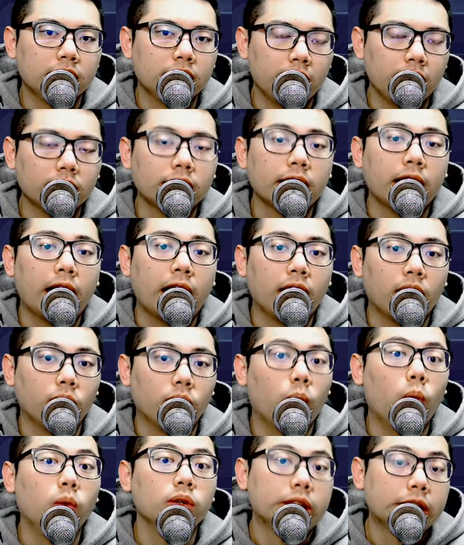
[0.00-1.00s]
掉下来，
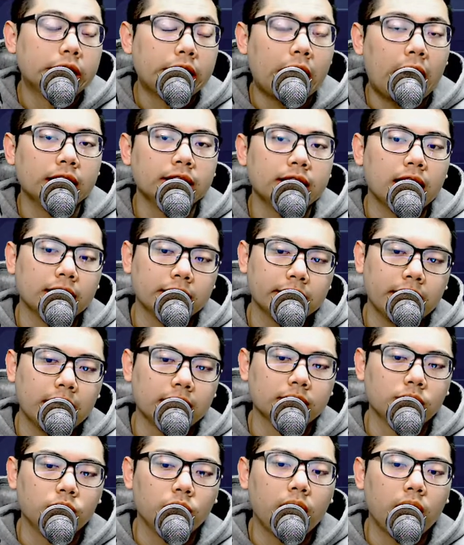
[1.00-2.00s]
逻辑大概长这
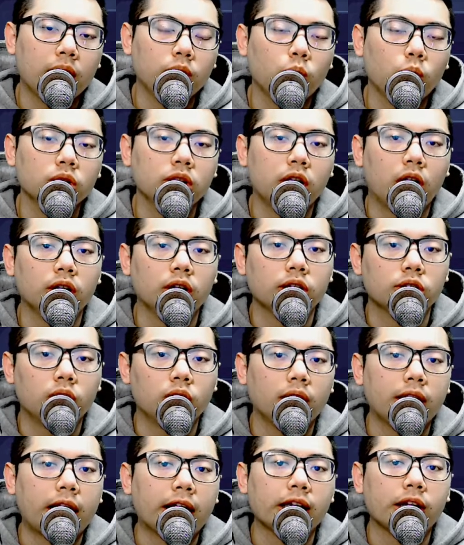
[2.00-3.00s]
样子，所以它多少有点受
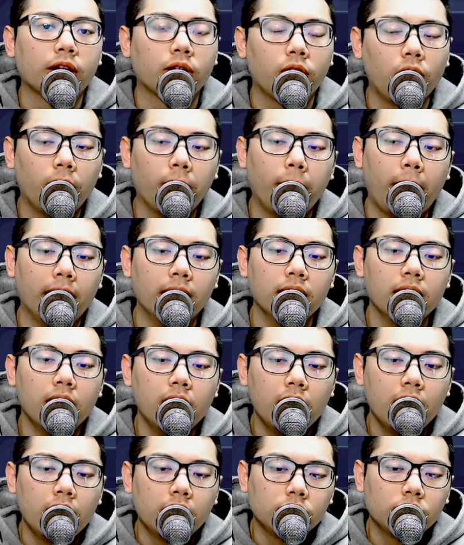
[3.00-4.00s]
到台电控盘，
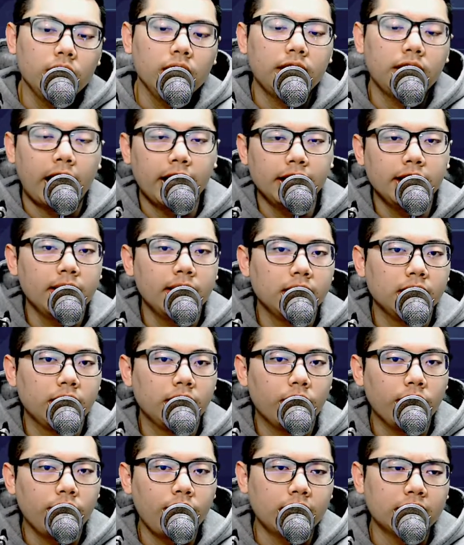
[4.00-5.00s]
所以台电
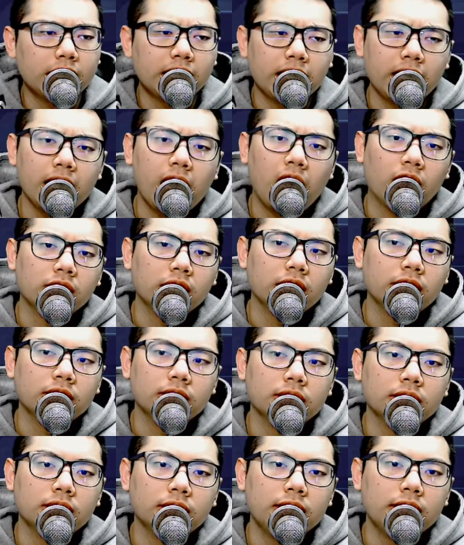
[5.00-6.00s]
你会发现台电好像
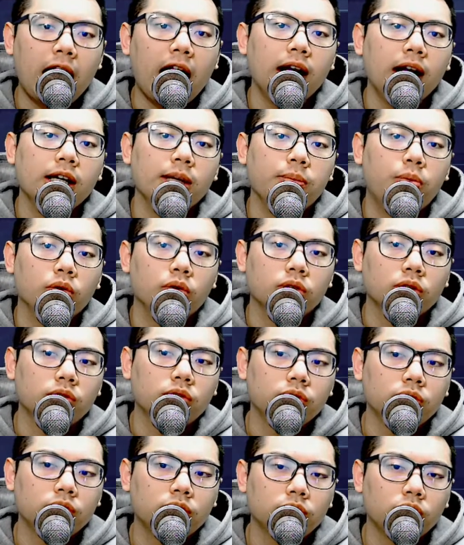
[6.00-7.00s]
拉了一波之后，
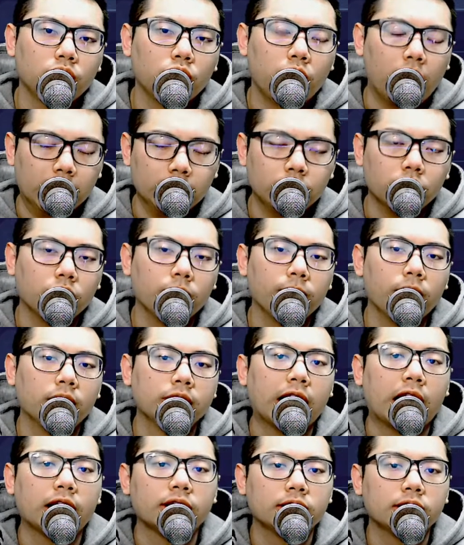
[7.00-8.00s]
就就很久都没有
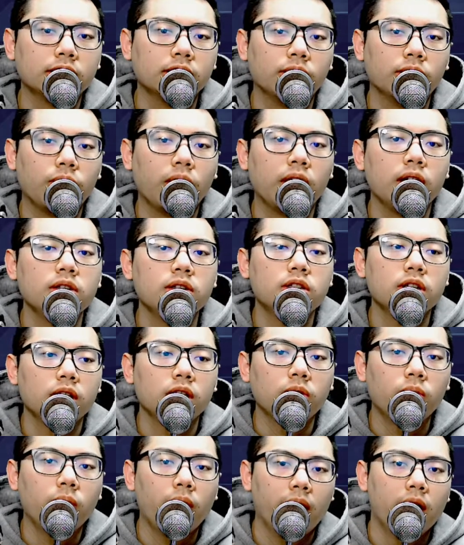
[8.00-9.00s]
强势，原因是
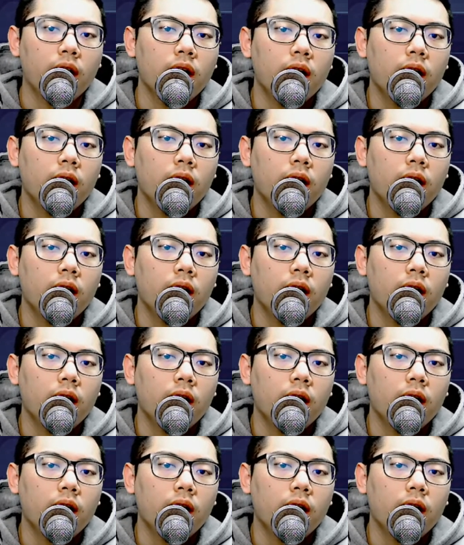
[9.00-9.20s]
因为